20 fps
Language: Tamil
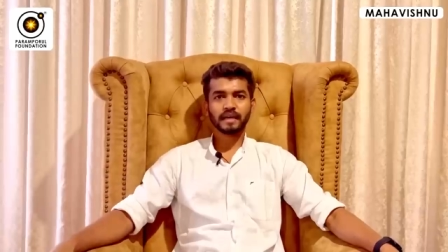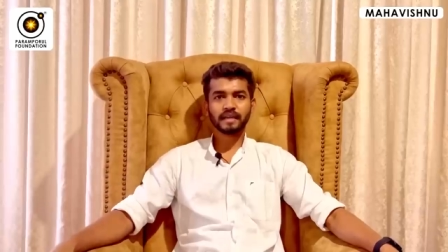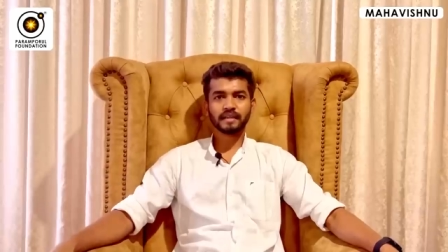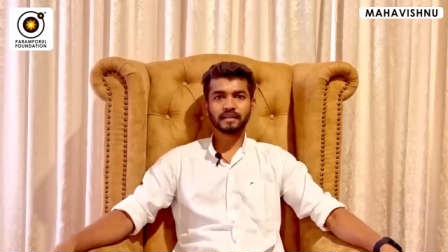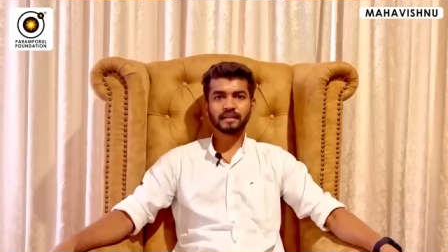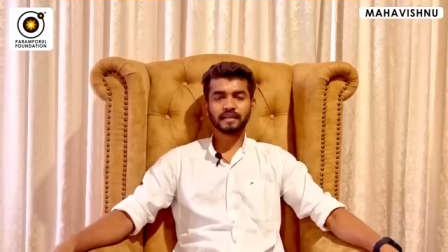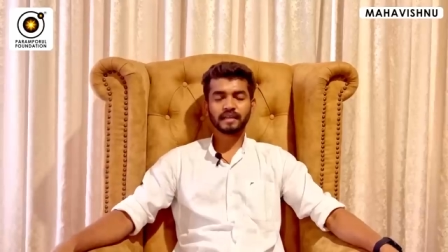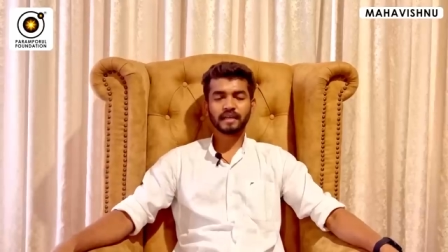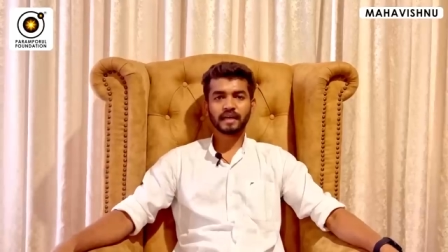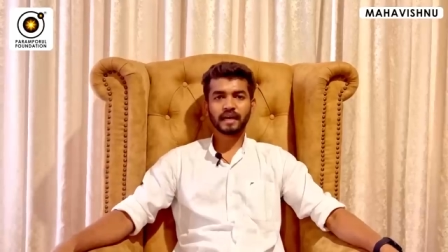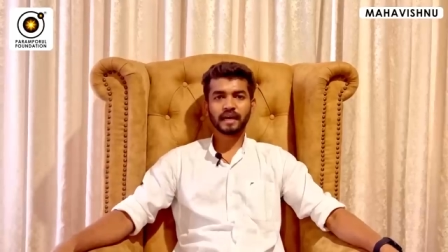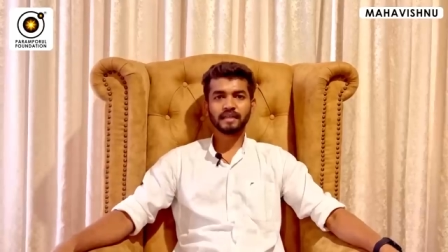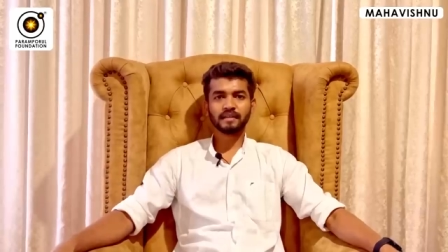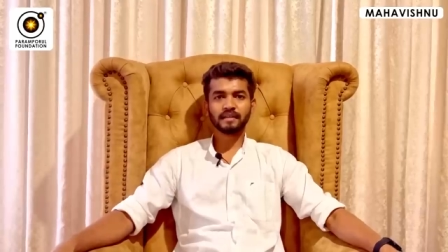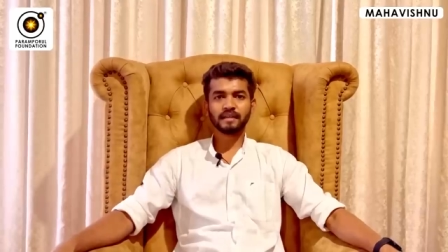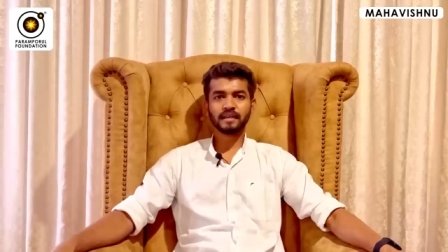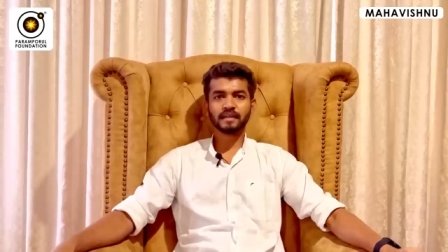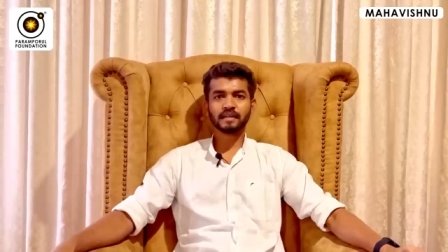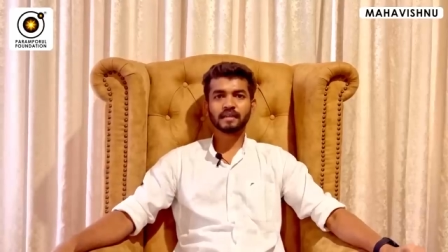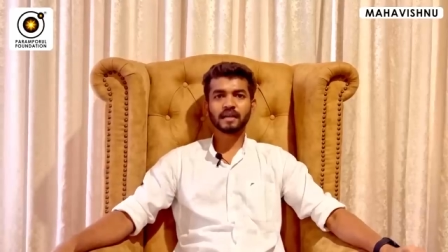கிட்டத்தட்ட
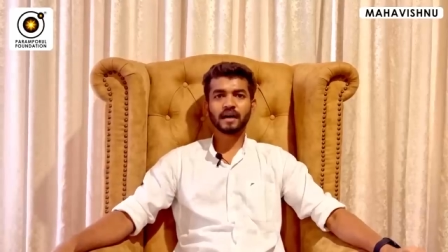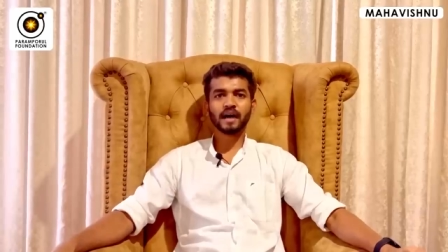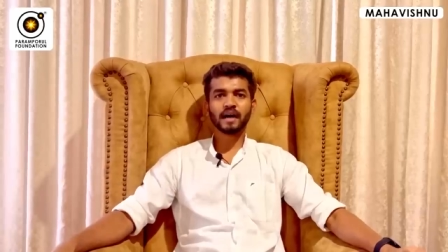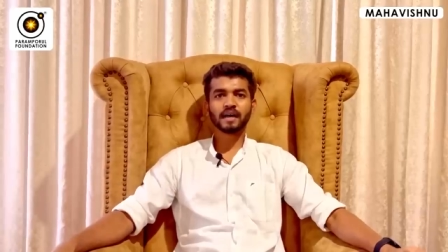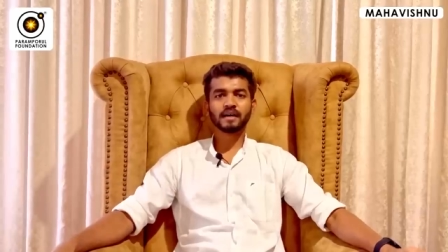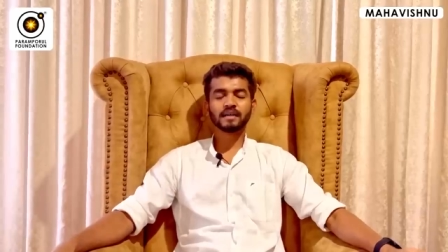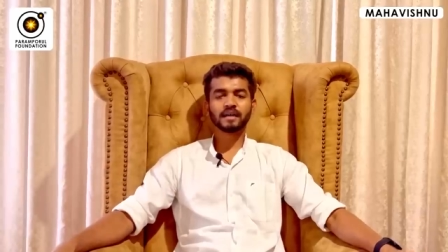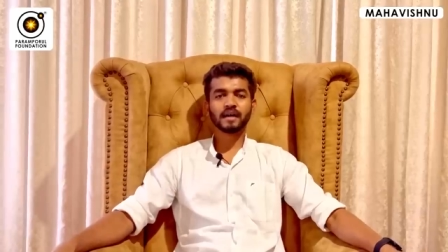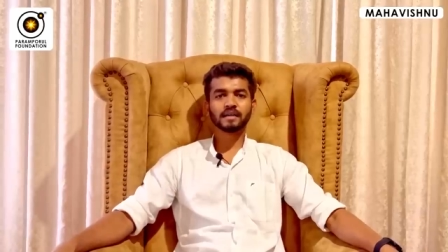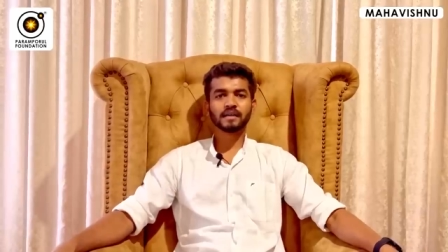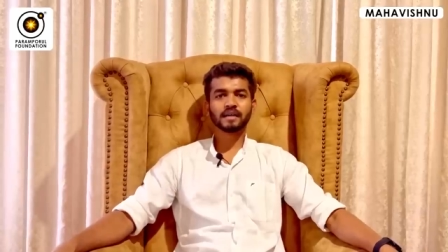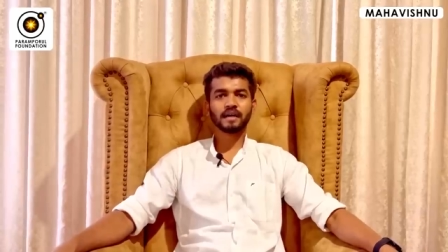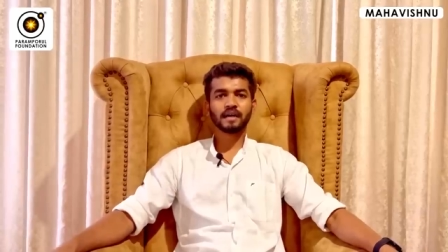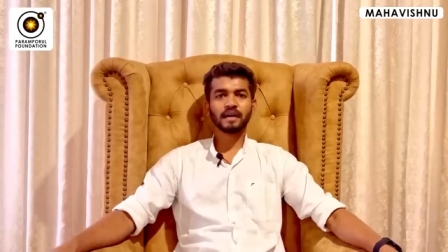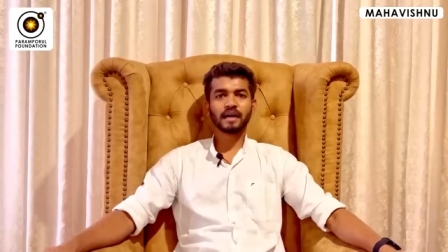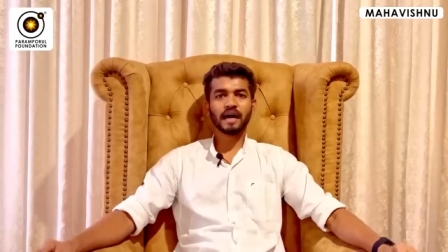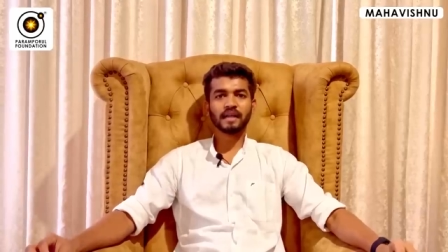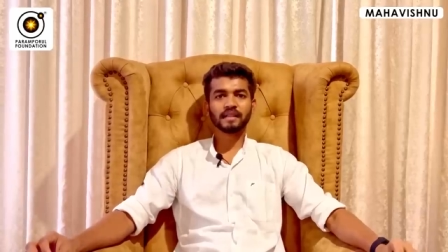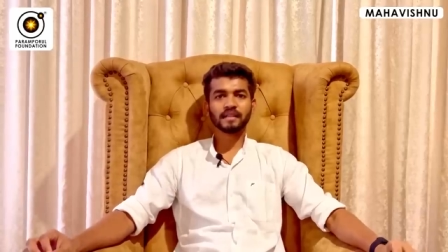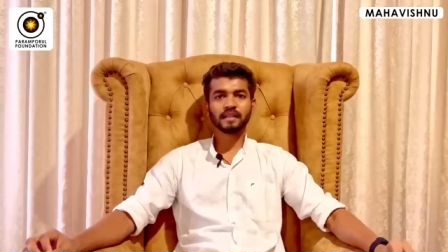ஐந்திலிருந்து ஆறு
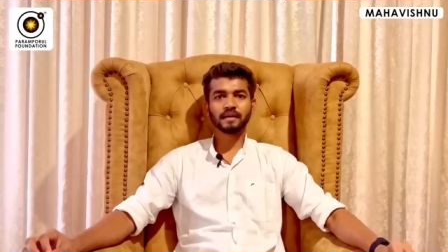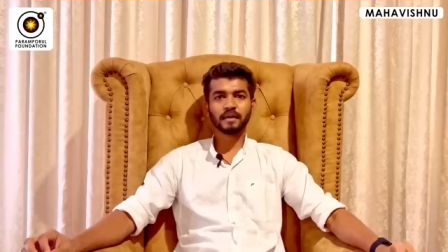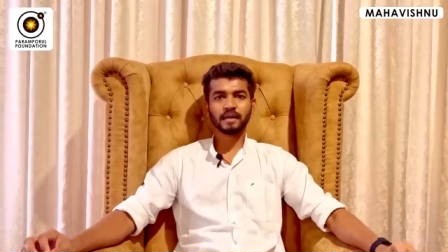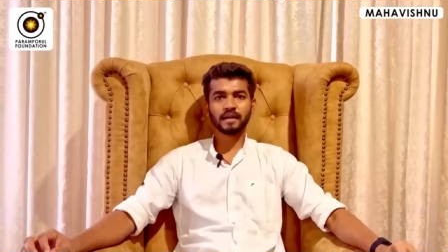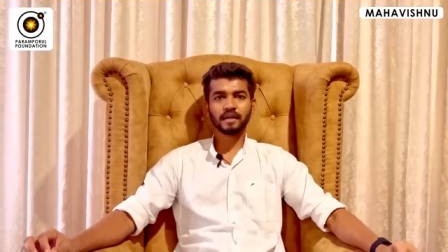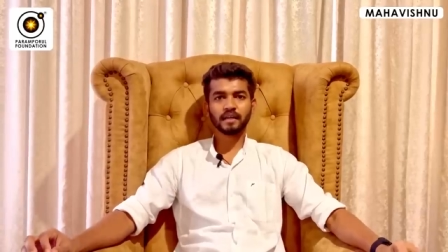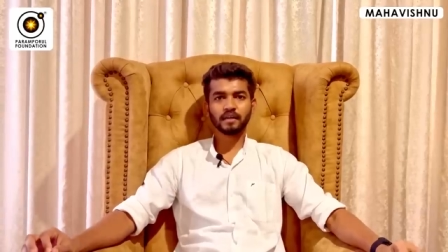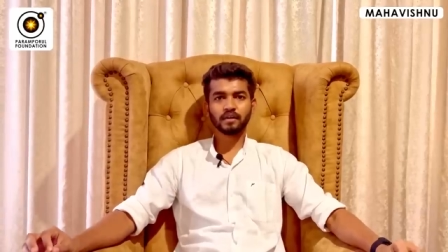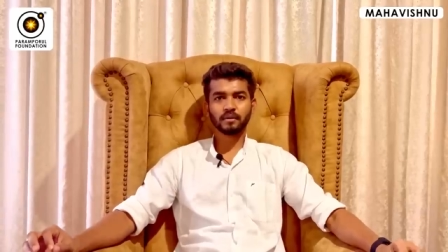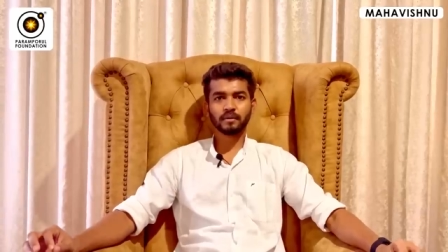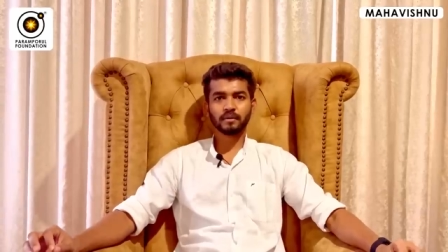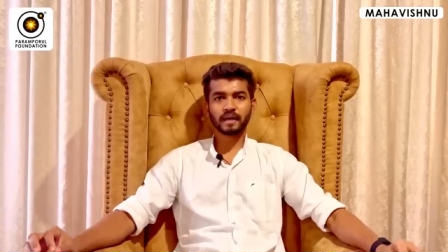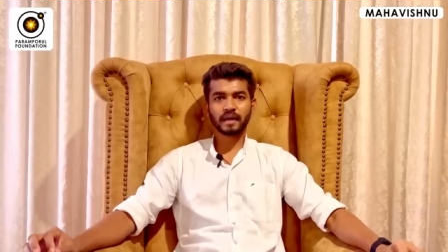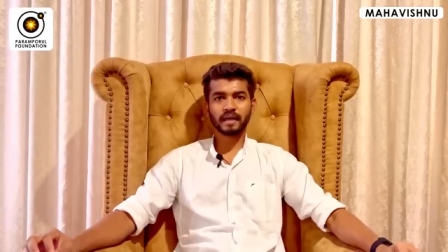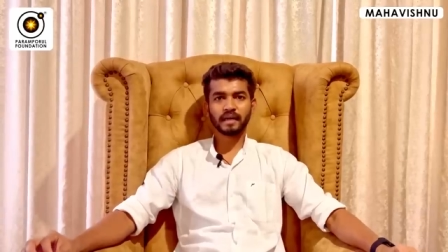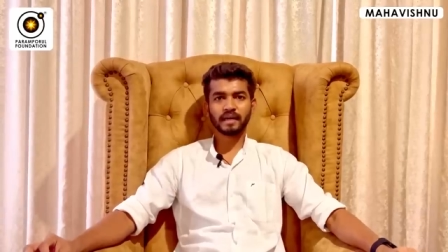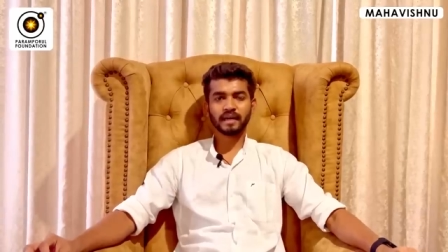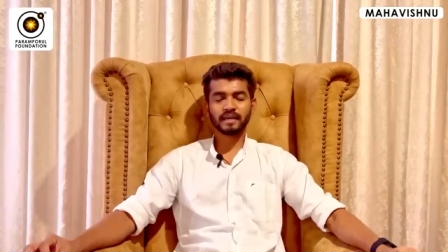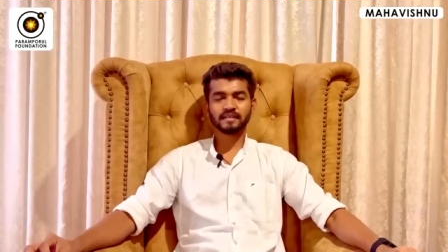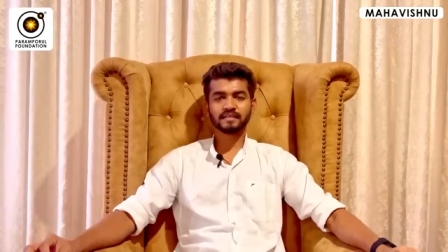நாட்கள் அந்தமான்
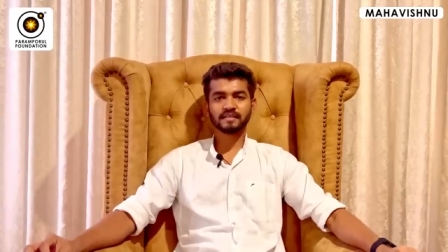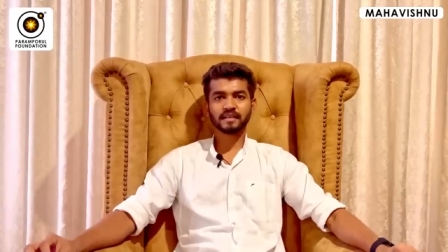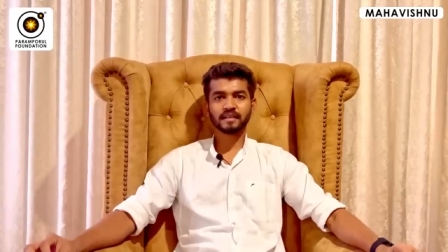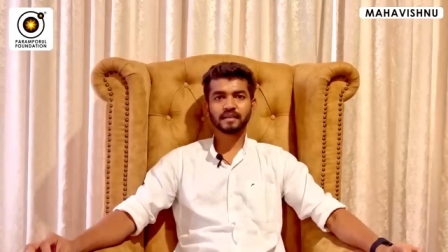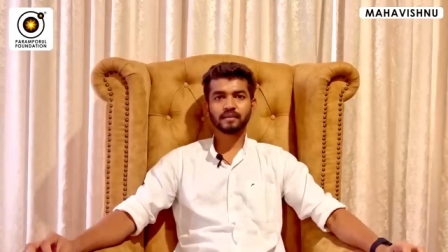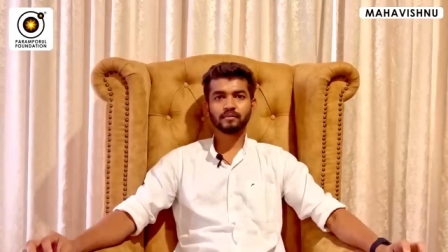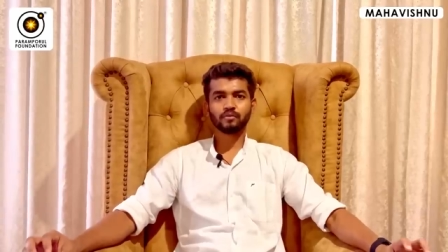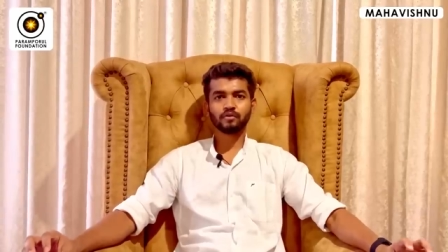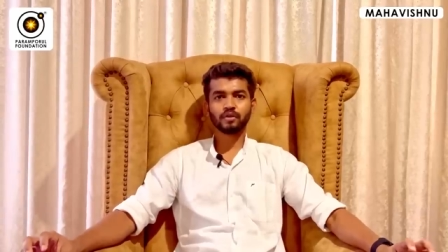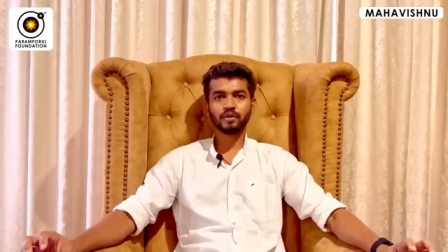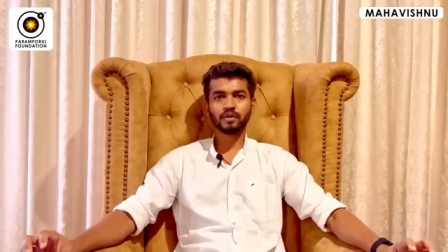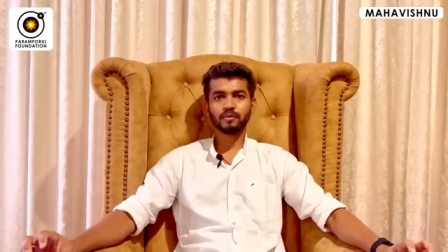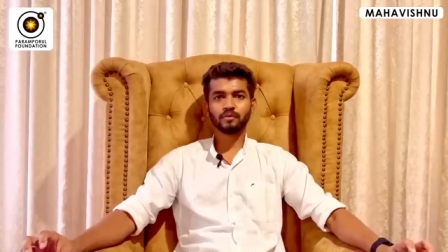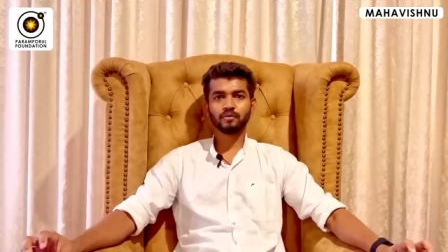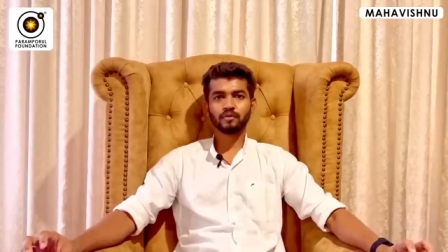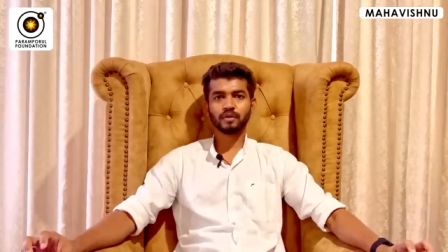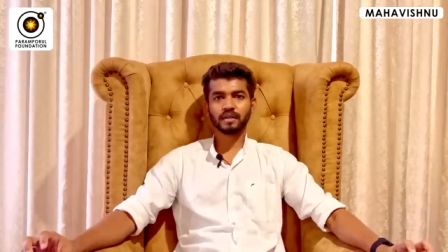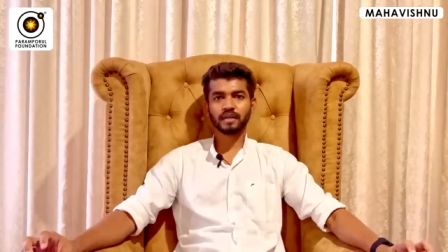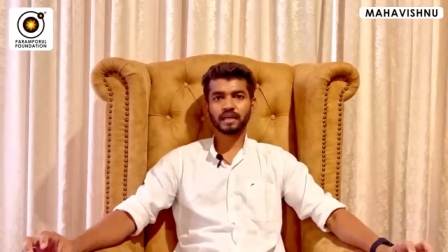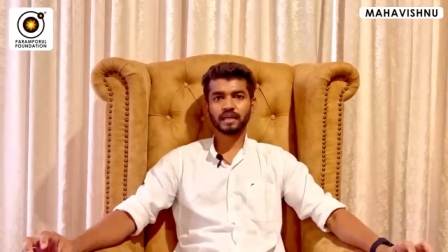நிக்கோபார் ஐலாண்ட்ஸுக்கு முழுக்க
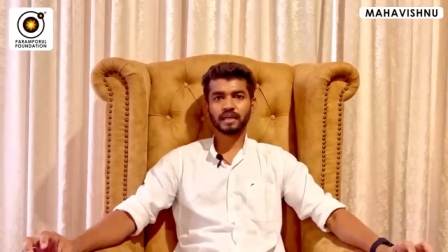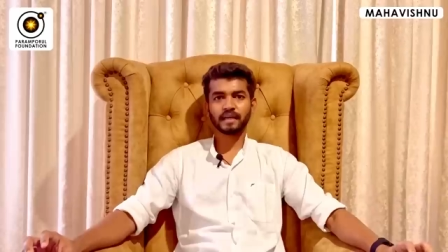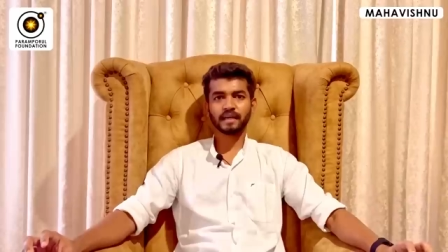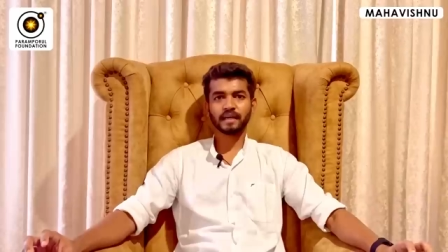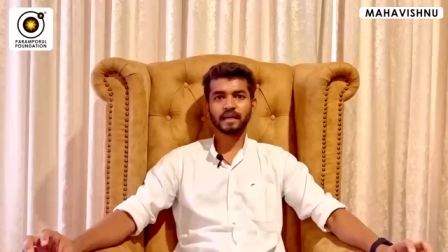முழுக்க